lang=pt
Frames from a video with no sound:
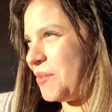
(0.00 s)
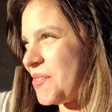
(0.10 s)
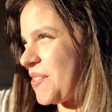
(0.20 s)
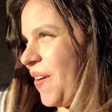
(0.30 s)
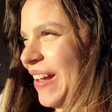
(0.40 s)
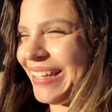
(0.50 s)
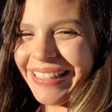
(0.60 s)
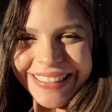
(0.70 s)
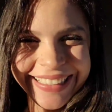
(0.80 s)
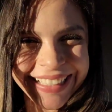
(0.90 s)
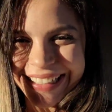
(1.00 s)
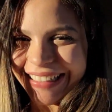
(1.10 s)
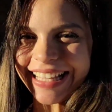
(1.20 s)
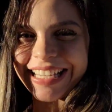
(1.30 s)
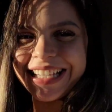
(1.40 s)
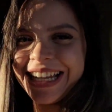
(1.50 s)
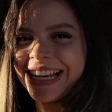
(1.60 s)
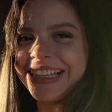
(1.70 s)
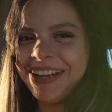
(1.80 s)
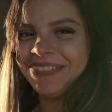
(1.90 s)
do sol ali na
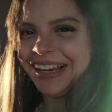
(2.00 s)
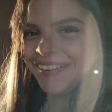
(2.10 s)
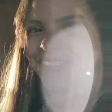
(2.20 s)
janela da minha